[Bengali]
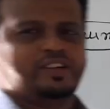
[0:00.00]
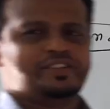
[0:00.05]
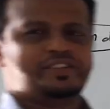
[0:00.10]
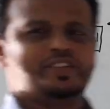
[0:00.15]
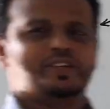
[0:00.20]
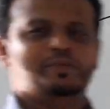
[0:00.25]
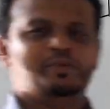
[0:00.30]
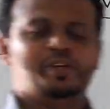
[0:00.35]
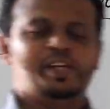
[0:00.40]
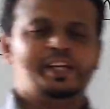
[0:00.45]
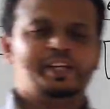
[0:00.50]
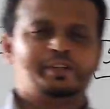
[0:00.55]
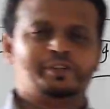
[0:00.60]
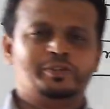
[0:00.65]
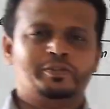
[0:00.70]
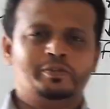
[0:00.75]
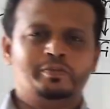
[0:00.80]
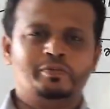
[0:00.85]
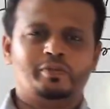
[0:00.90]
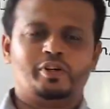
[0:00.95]
আসসালামু
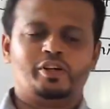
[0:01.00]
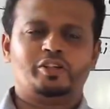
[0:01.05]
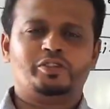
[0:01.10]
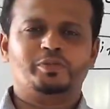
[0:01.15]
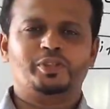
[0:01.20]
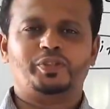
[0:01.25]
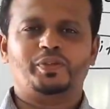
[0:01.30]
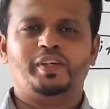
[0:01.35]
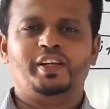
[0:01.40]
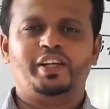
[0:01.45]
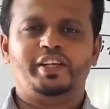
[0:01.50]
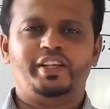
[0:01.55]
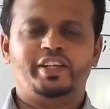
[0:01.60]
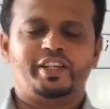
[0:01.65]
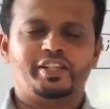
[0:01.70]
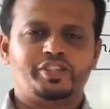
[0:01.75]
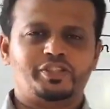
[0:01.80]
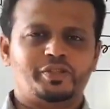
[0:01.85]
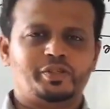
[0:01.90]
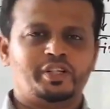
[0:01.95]
আলাইকুম রহমতুল্লাহ
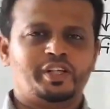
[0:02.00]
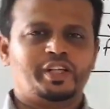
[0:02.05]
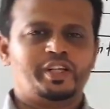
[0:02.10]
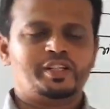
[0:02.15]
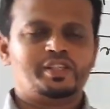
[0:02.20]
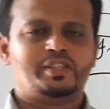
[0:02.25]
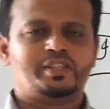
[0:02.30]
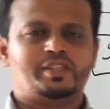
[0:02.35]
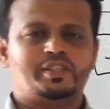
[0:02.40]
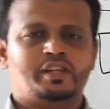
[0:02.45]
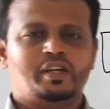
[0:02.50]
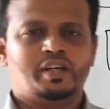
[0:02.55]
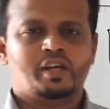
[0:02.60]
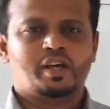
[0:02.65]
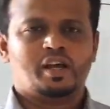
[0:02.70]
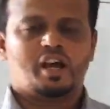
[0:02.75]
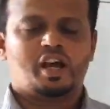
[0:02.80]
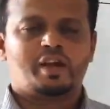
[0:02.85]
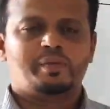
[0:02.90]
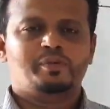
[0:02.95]
ডিয়ার স্টুডেন্টস
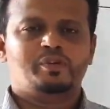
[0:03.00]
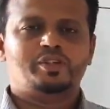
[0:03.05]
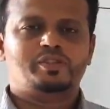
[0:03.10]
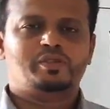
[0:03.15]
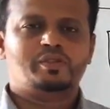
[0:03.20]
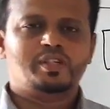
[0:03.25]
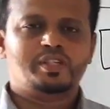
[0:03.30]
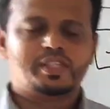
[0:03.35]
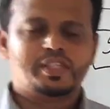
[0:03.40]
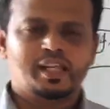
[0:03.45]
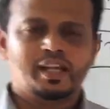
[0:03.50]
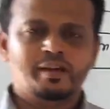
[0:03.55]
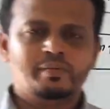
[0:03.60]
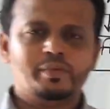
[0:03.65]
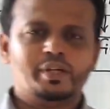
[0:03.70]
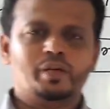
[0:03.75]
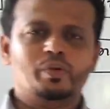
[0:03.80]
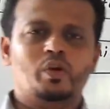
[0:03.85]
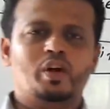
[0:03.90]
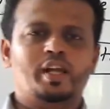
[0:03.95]
আম নজরুল ইসলাম
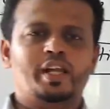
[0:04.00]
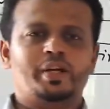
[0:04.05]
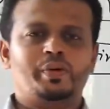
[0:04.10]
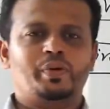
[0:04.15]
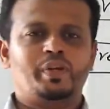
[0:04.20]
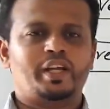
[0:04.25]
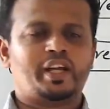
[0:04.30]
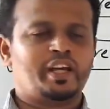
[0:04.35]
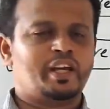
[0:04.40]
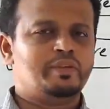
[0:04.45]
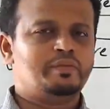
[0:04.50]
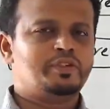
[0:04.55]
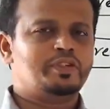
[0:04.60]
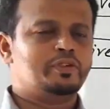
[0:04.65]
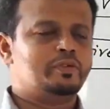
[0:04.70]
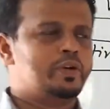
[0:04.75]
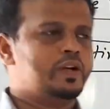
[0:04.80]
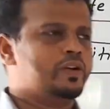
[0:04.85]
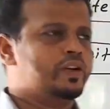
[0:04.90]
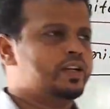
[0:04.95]
ইউ অল আর ওয়েলকাম
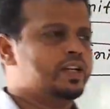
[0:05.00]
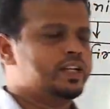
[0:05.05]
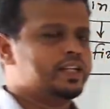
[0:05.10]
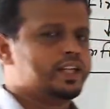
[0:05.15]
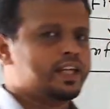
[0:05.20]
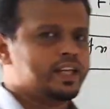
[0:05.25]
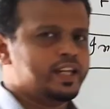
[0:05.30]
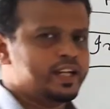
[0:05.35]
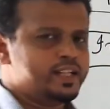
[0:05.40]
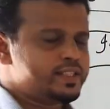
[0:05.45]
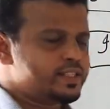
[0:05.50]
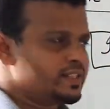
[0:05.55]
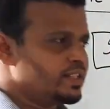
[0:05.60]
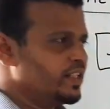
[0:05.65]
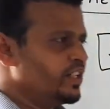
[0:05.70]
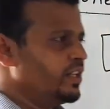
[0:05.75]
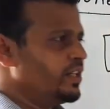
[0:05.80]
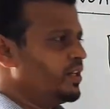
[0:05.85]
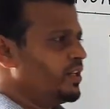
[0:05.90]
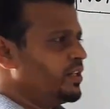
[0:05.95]
টু মাই অনলাইন ক্লাস
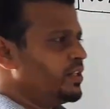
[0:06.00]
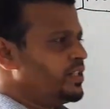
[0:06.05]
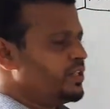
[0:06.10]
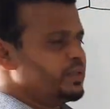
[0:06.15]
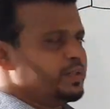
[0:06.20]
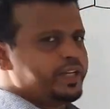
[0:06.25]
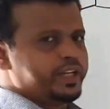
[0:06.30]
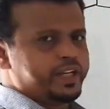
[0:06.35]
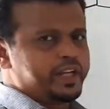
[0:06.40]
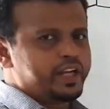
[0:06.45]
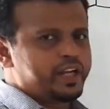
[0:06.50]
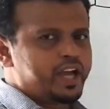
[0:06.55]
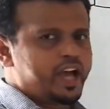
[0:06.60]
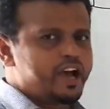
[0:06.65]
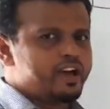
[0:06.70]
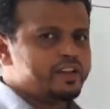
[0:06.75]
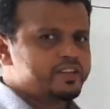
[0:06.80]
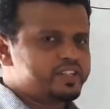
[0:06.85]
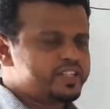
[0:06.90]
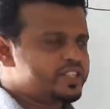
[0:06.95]
টুডে
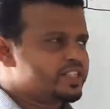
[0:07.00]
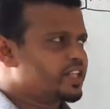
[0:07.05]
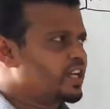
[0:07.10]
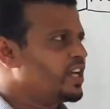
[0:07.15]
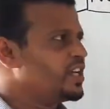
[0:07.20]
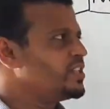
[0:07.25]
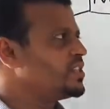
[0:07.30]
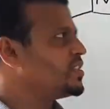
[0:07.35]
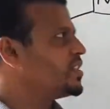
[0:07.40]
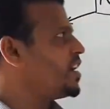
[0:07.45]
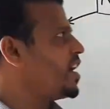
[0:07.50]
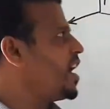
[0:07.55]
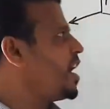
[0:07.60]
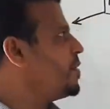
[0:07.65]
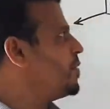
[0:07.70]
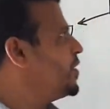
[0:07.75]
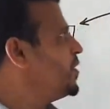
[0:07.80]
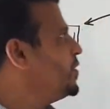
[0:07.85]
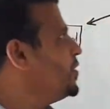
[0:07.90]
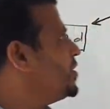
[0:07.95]
আইল ডিসকাস
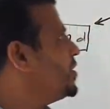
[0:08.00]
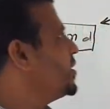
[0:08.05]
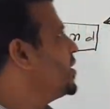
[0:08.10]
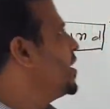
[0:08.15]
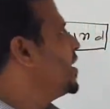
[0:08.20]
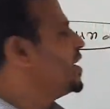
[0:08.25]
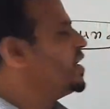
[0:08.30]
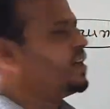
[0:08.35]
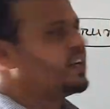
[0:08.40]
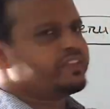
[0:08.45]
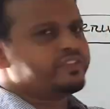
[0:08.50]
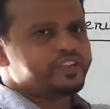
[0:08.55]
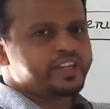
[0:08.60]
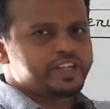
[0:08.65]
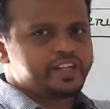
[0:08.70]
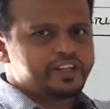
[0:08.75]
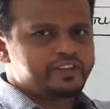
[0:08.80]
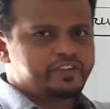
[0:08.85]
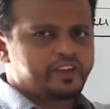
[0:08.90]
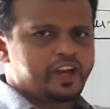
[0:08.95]
অ্যাবাউট নন
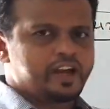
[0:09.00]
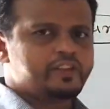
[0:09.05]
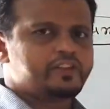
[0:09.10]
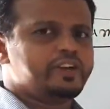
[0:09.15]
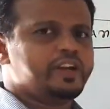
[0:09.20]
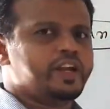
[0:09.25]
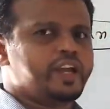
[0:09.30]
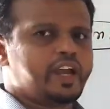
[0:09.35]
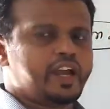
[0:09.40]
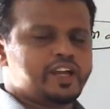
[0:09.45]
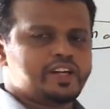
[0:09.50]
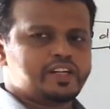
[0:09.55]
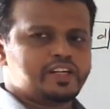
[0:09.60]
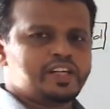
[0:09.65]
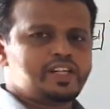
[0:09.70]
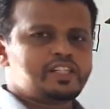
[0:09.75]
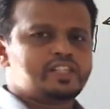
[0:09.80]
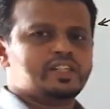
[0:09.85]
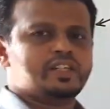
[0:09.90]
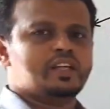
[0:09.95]
ফাইনিট ভার্ভ অ্যান্ড
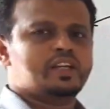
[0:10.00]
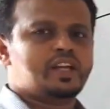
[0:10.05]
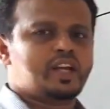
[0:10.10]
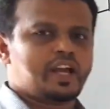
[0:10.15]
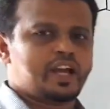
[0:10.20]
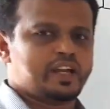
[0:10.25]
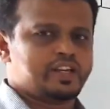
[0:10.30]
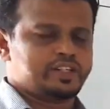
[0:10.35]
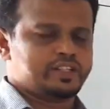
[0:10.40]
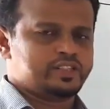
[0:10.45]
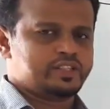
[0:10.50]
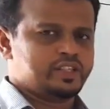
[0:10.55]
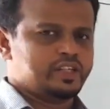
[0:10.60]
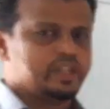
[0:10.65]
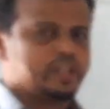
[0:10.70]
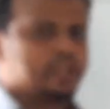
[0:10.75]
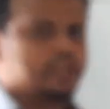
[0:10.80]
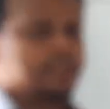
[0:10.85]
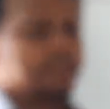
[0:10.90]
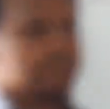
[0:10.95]
ইটস কাইন্ডস
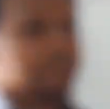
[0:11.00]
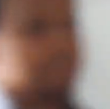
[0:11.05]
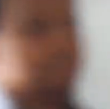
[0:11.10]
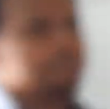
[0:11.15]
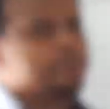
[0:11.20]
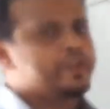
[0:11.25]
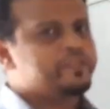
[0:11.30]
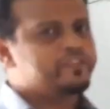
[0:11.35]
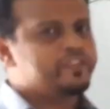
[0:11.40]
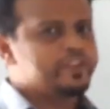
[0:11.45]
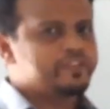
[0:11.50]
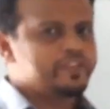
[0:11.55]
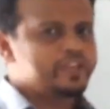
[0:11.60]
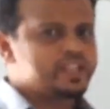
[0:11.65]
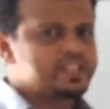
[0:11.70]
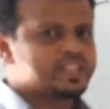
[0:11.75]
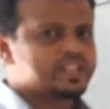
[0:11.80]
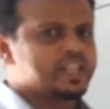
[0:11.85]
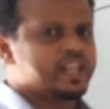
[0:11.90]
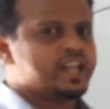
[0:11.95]
ইন মাই
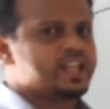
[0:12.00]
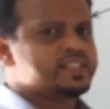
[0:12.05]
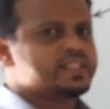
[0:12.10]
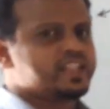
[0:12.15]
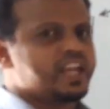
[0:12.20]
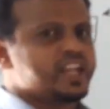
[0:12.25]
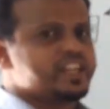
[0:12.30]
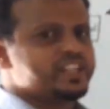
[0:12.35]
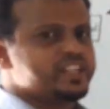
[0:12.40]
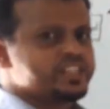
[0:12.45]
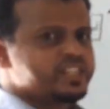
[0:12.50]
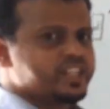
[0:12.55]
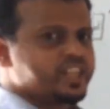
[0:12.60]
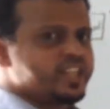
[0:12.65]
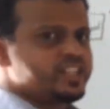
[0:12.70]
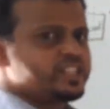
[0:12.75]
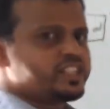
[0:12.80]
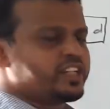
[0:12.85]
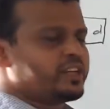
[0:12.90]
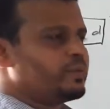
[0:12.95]
প্রিভিয়াস ক্লাস আই
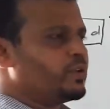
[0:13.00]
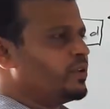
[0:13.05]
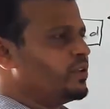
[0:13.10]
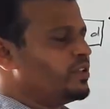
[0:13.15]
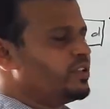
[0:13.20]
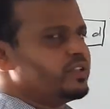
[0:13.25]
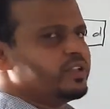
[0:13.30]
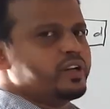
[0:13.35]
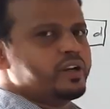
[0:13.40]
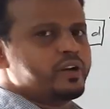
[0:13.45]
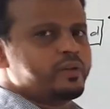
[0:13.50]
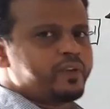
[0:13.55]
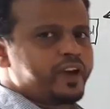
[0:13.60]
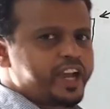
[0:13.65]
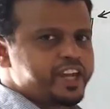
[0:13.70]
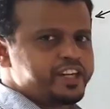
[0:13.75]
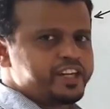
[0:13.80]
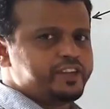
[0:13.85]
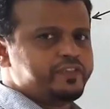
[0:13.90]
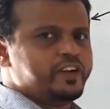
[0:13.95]
ডিসকাসড অ্যাবাউট
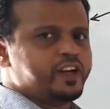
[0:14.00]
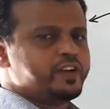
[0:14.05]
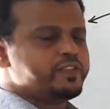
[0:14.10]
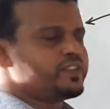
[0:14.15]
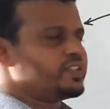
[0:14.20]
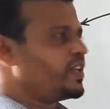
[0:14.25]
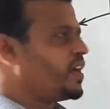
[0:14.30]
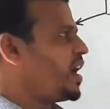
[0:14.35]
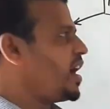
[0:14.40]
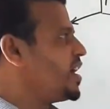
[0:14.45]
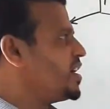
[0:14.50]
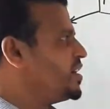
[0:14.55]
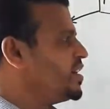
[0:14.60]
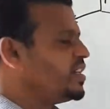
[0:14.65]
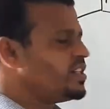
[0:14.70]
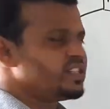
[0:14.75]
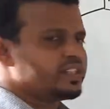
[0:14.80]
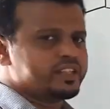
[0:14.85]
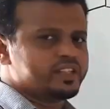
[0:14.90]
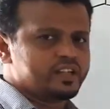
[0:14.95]
ফাইনিট ভার্ভস অ্যান্ড
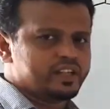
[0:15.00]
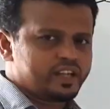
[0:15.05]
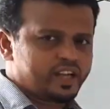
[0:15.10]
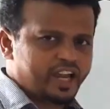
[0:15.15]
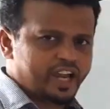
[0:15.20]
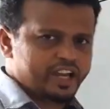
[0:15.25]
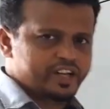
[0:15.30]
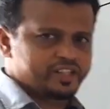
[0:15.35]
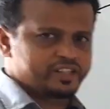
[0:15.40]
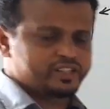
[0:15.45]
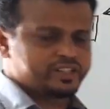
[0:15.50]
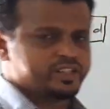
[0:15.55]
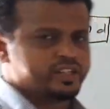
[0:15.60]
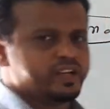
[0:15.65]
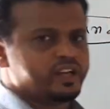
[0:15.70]
ইটস কাইন্ডস